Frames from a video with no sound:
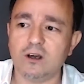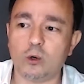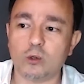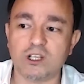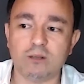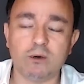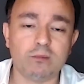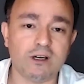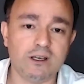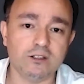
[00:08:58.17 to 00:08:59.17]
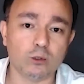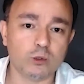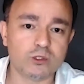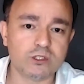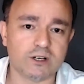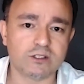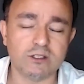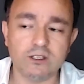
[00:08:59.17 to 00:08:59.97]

ortalama maliyeti oldukça aşağıda